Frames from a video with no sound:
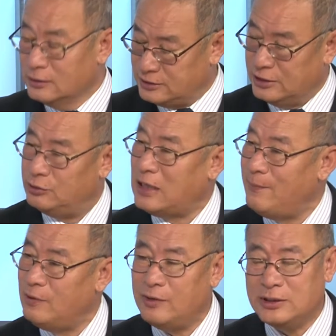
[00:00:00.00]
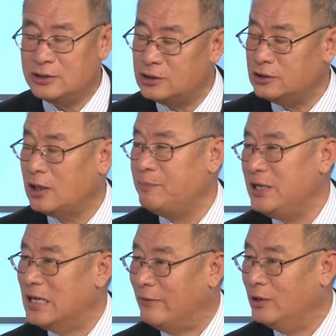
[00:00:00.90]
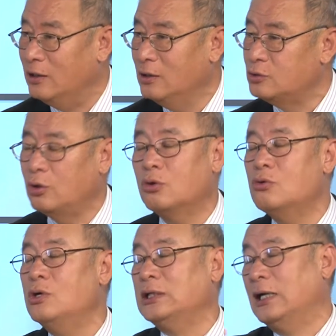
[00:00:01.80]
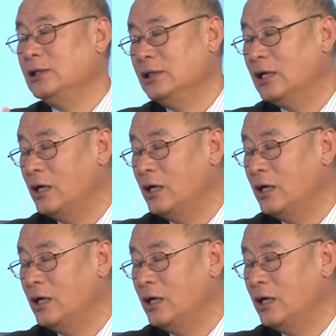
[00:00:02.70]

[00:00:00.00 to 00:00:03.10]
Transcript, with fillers: 解决他们的问题，这是个必然的。最后，共和党以一个